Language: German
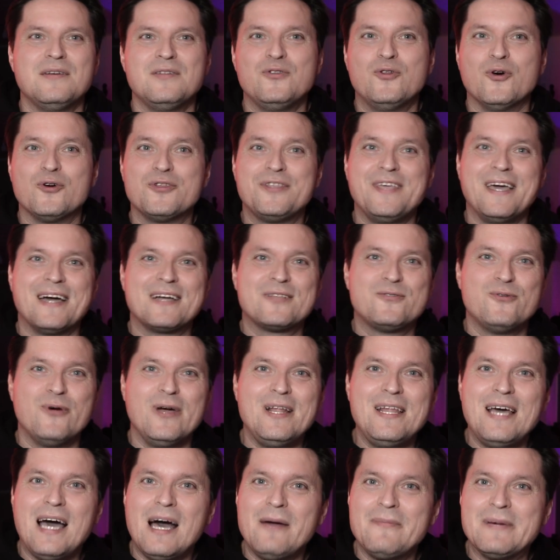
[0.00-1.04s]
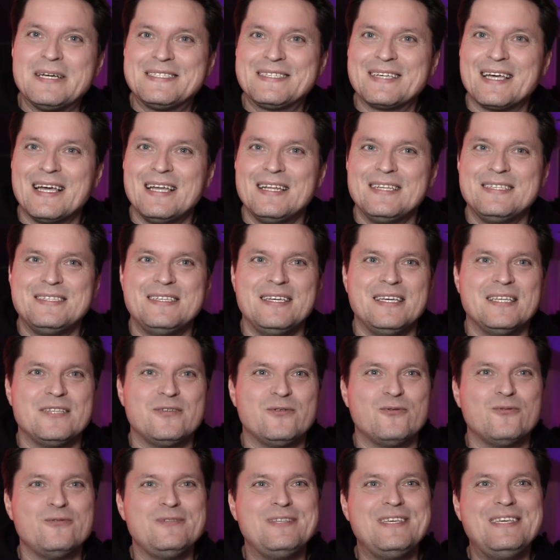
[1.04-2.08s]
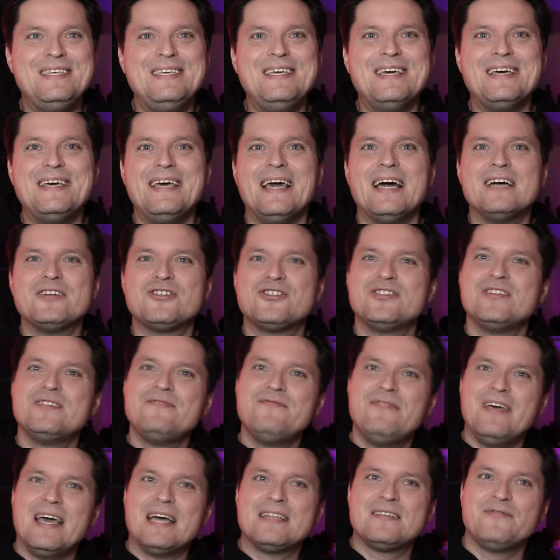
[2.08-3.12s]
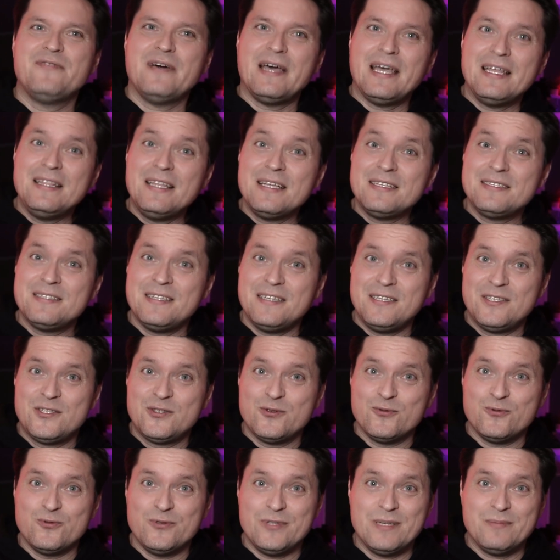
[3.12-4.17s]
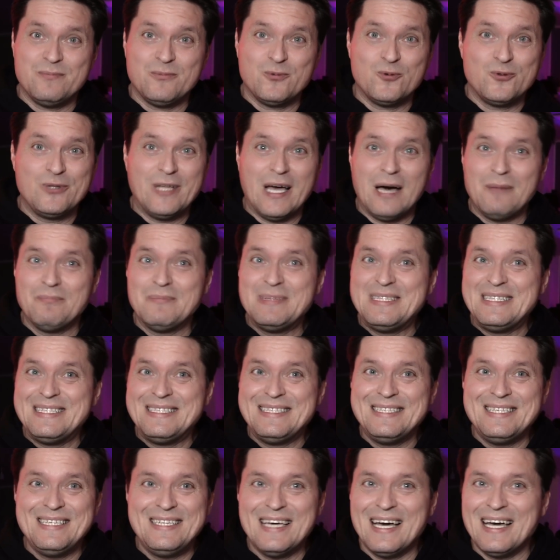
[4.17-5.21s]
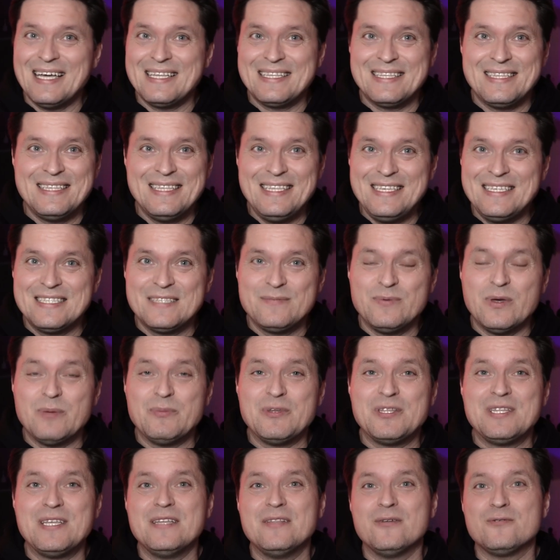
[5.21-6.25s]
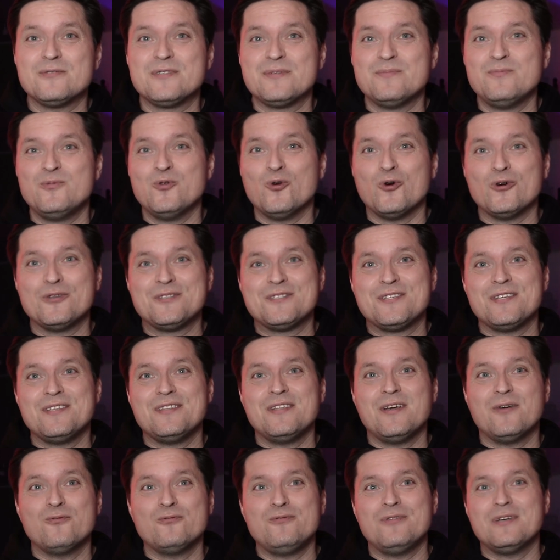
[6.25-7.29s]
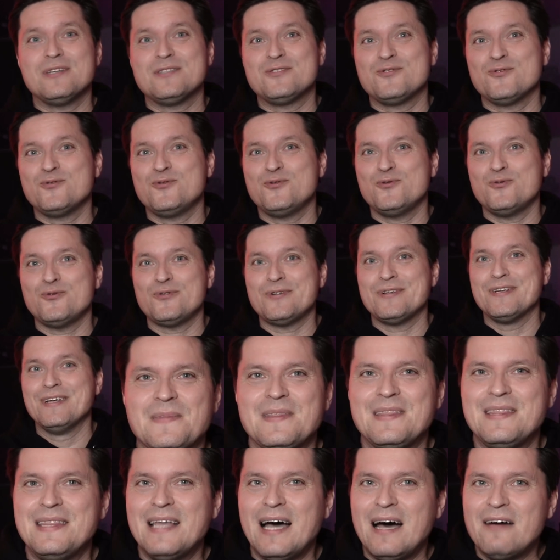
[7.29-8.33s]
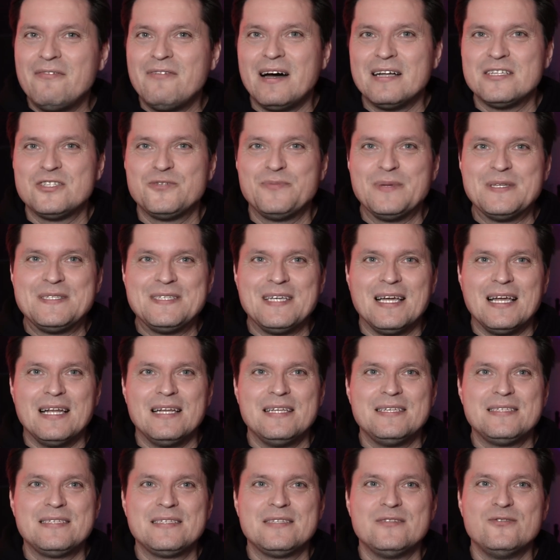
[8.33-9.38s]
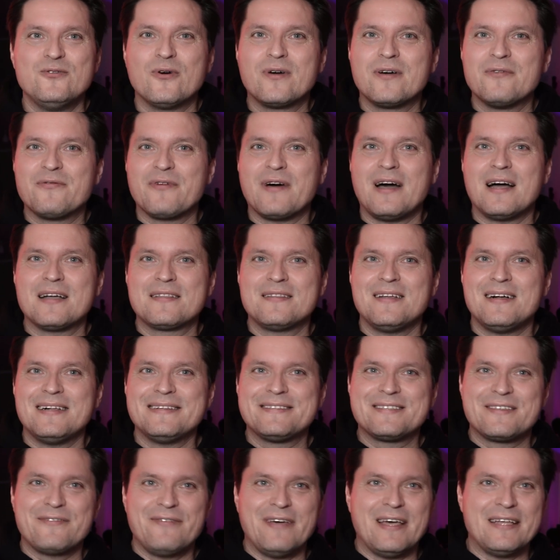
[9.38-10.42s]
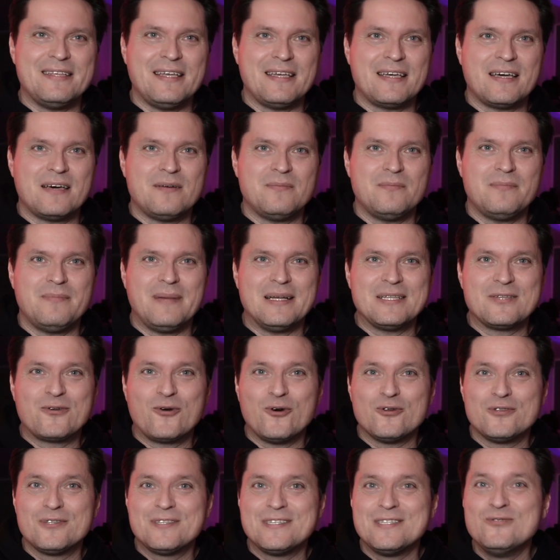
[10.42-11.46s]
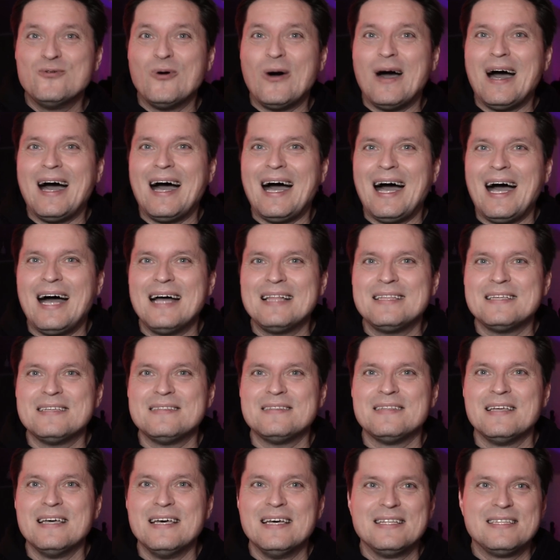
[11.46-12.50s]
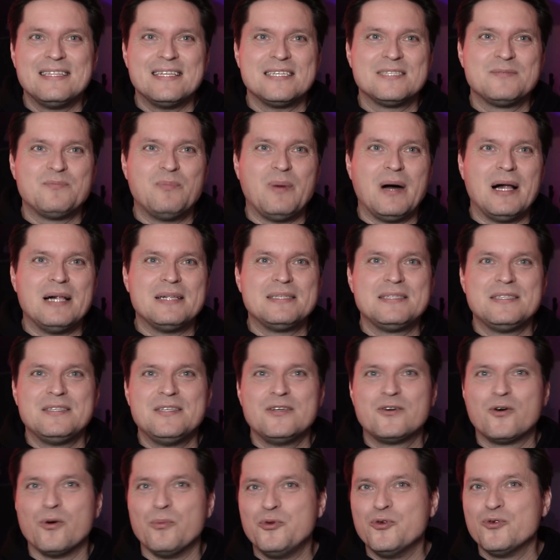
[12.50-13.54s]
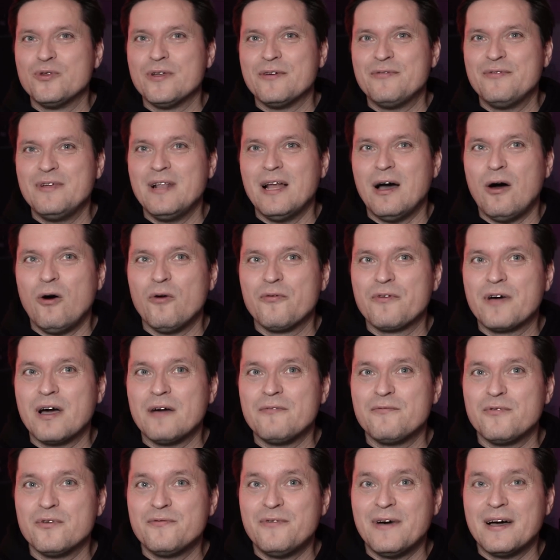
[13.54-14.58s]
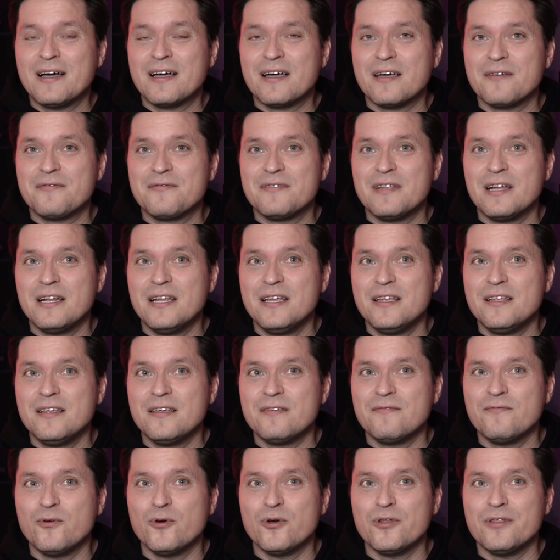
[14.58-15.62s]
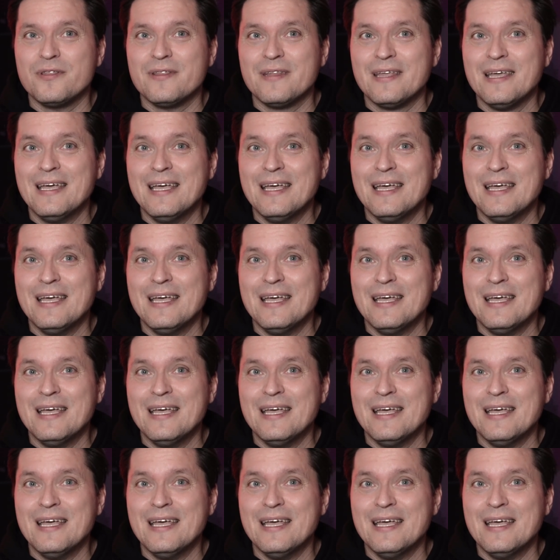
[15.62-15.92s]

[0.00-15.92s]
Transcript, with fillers: Doch die aktuelle Arbeitsrealität und die hier herrschenden Werte verändern sich zunehmend und haben mit Sicherheit nichts mehr mit denen aus dem 19. Jahrhundert zu tun. Da waren Spezialisten noch gefragter als Querdenker. Man konnte nur ahnen, dass bald die Computer viele Aufgaben von Fachkräften erledigen würden.